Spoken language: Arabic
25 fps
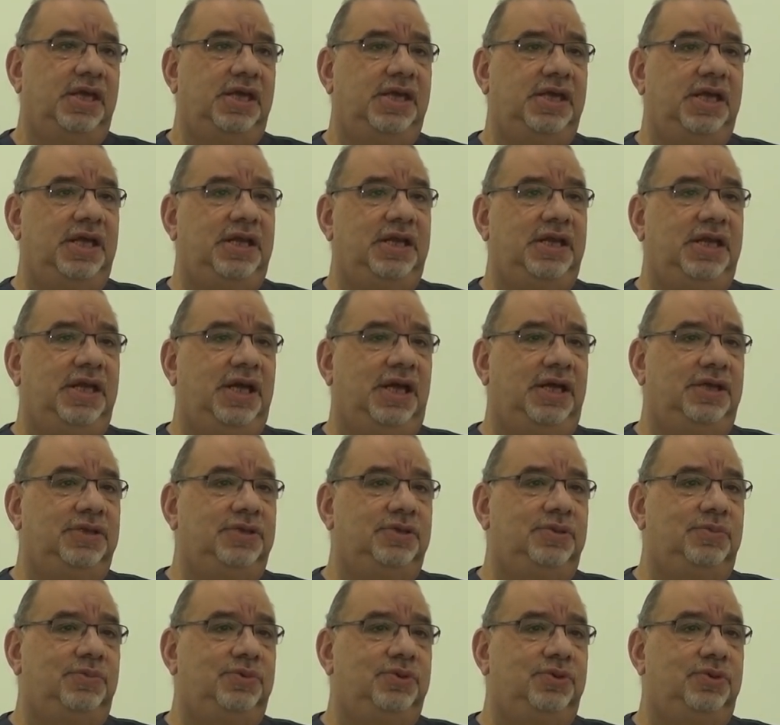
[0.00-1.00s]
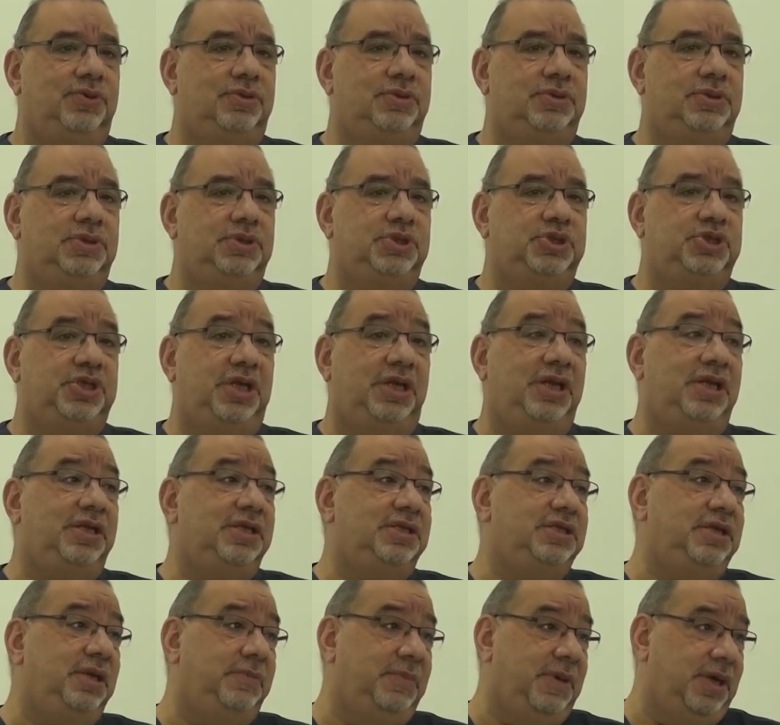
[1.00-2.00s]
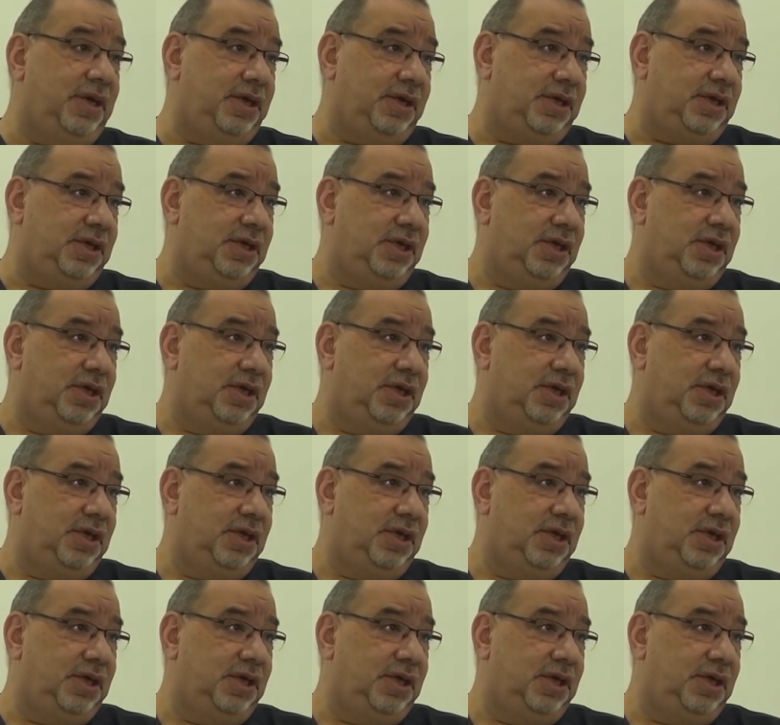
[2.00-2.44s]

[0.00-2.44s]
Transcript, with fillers: يلي عنده من هون الشلل الدماغي